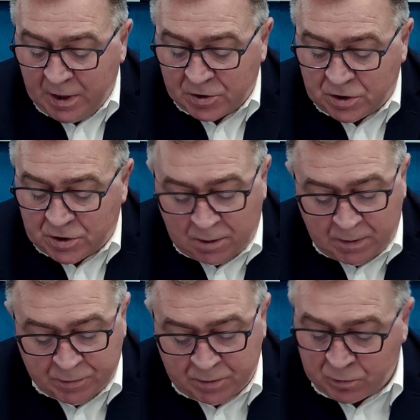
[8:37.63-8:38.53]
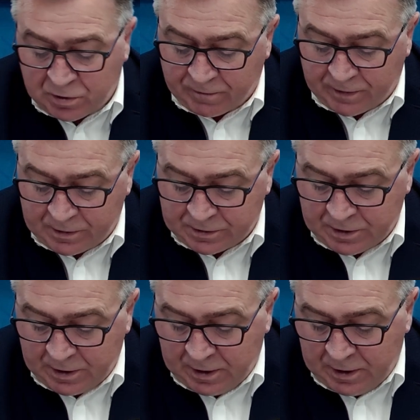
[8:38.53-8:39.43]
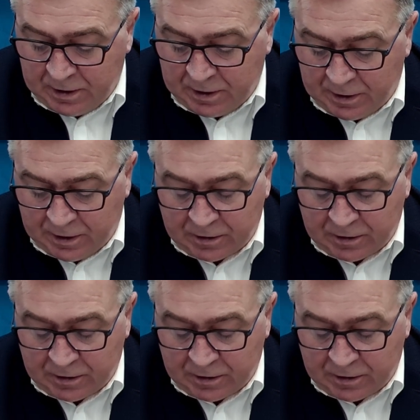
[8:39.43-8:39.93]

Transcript: że trzeba przebudować E,